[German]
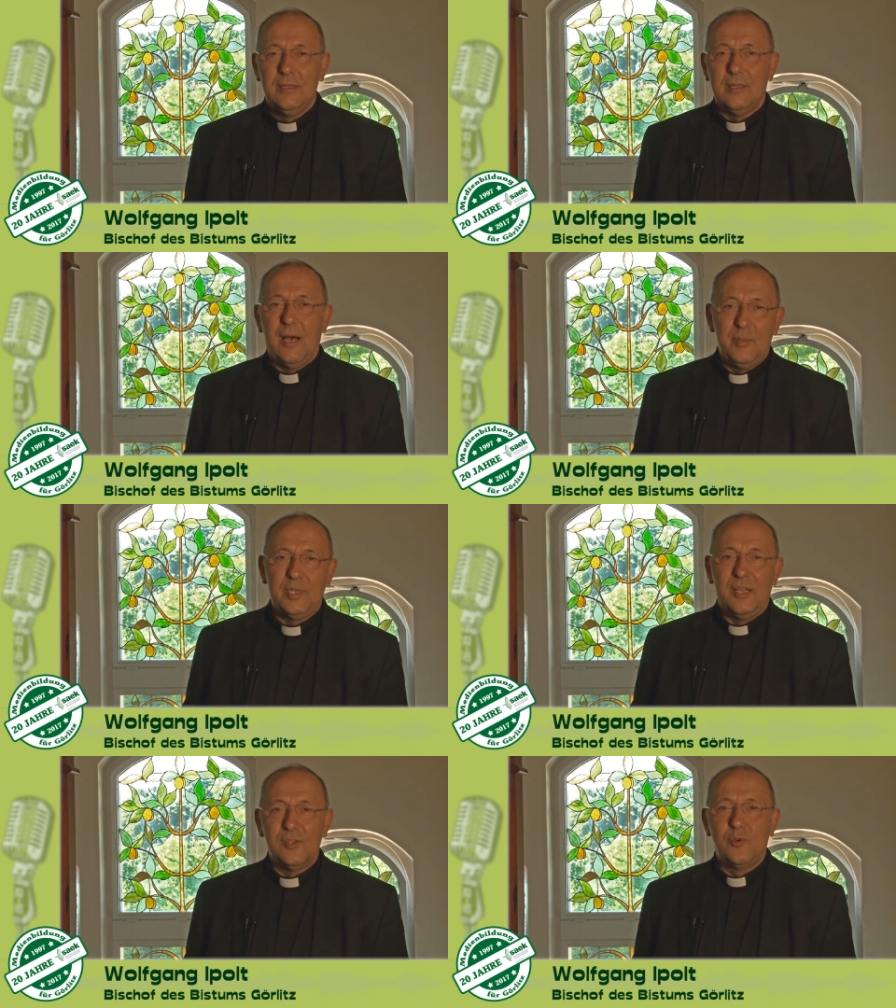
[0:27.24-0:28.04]
Da habe
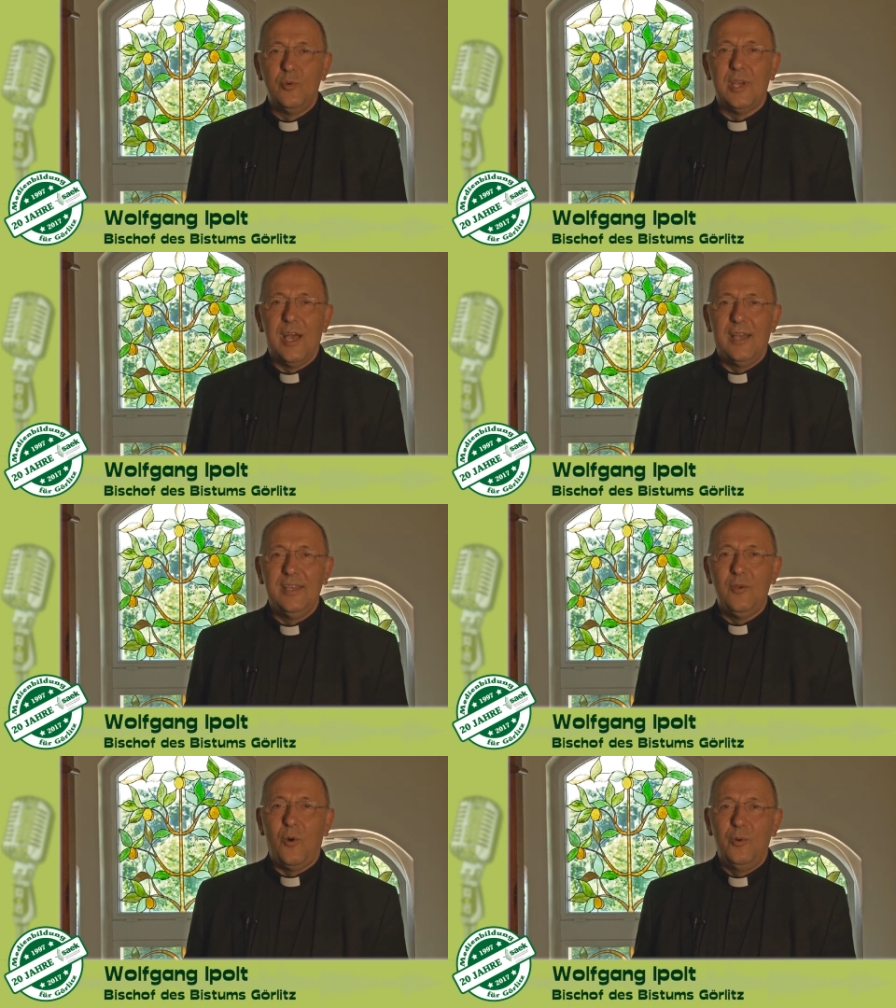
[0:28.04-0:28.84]
ich ganz gute
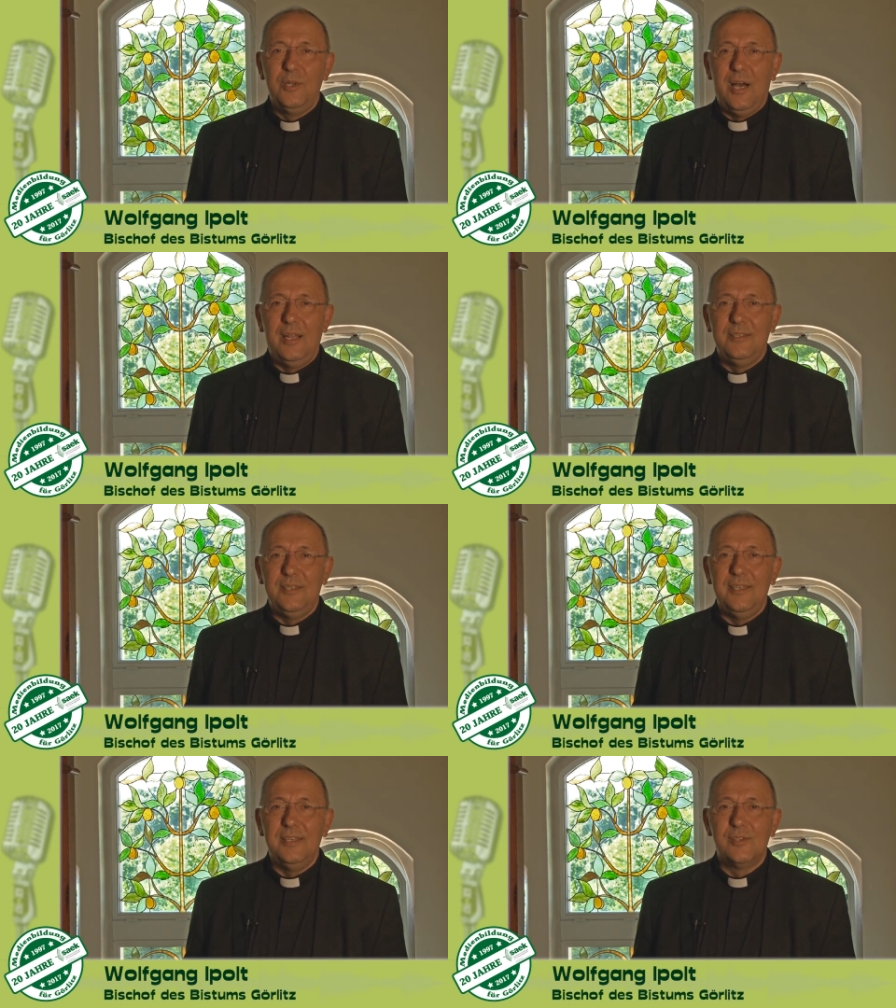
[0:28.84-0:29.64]
Erinnerungen an
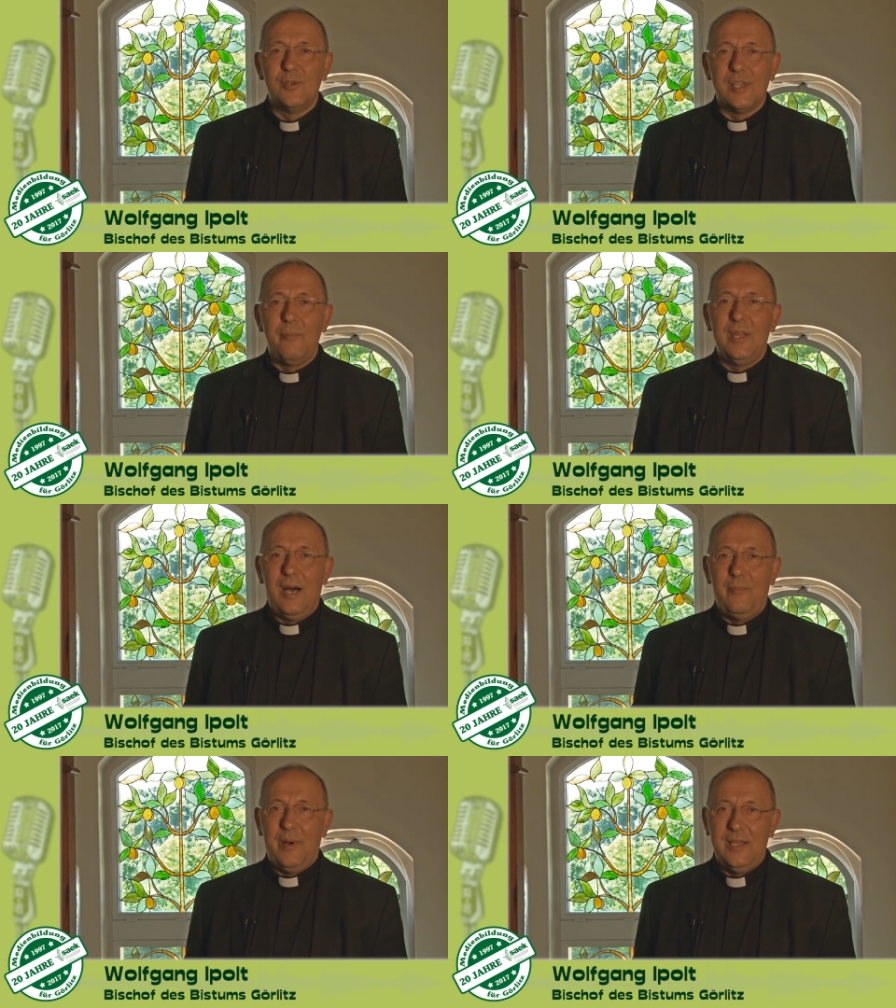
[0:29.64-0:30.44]
die
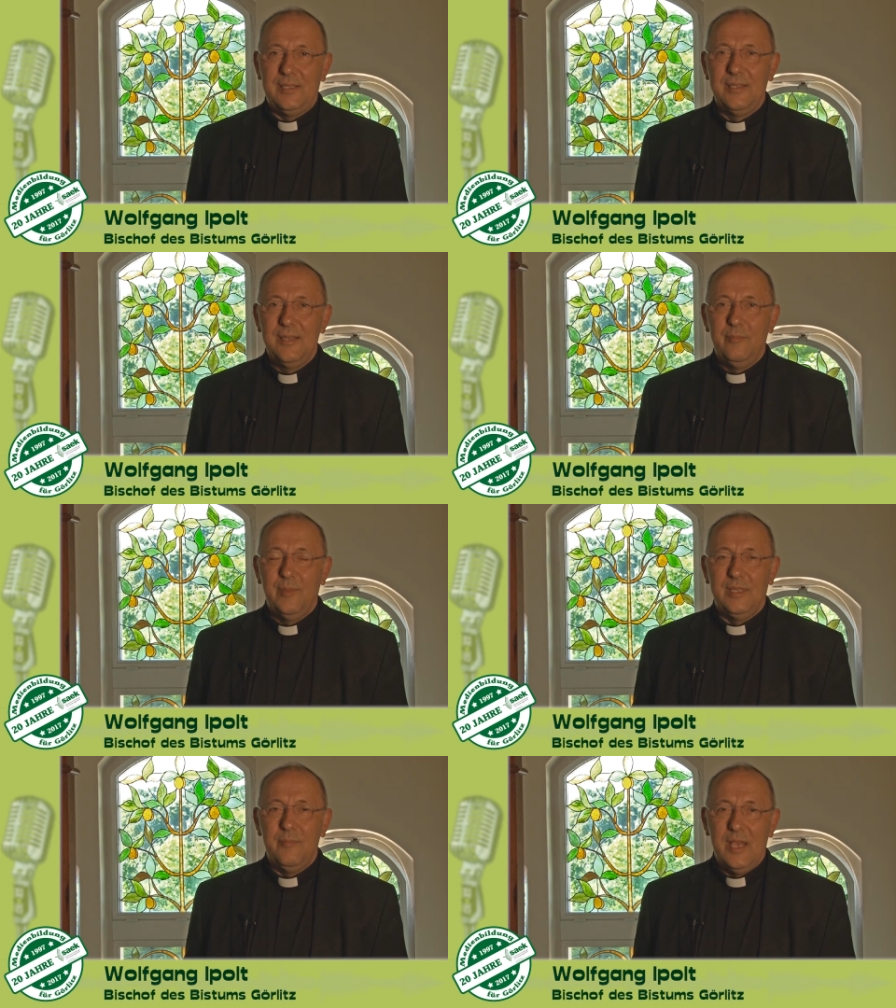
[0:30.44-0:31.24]
Zusammenarbeit
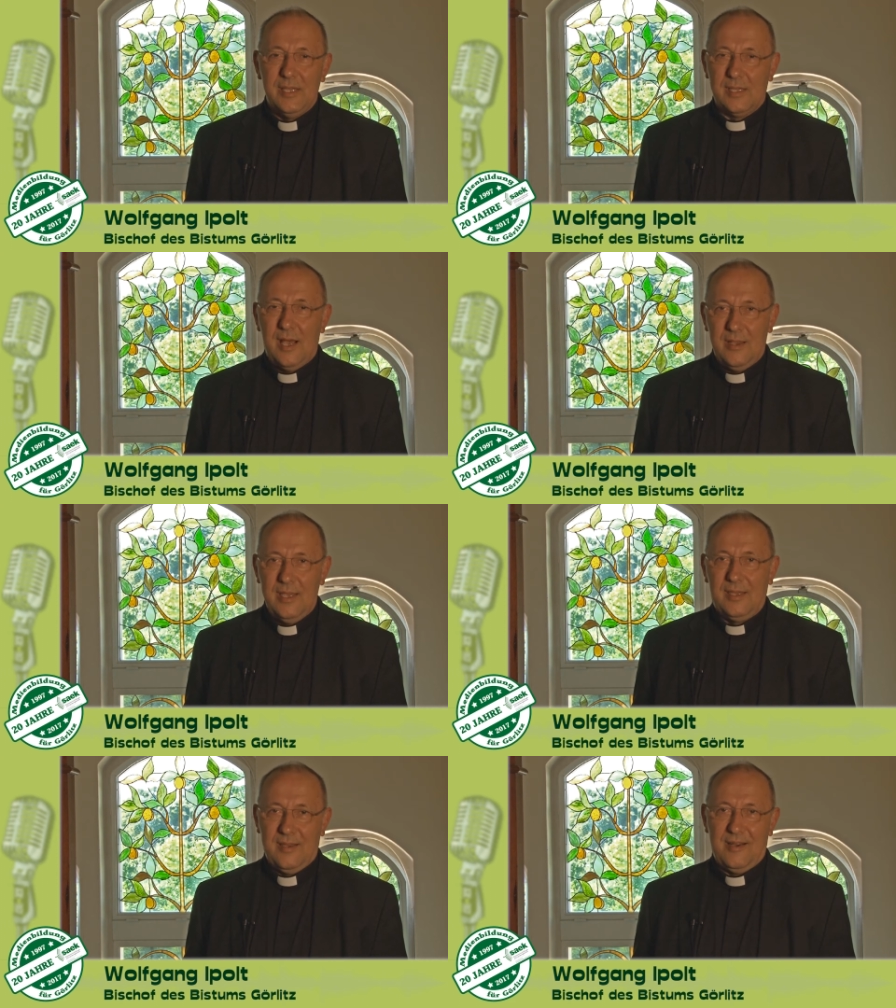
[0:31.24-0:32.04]
mit dem
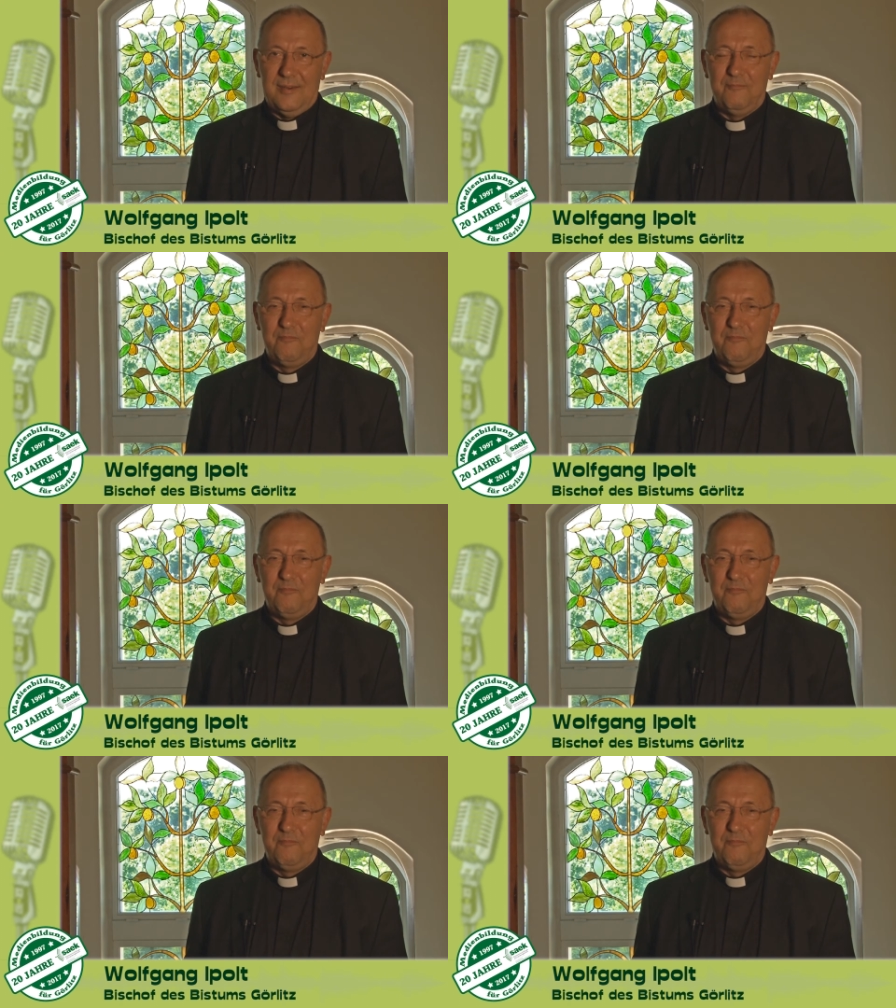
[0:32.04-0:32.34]
SAEK.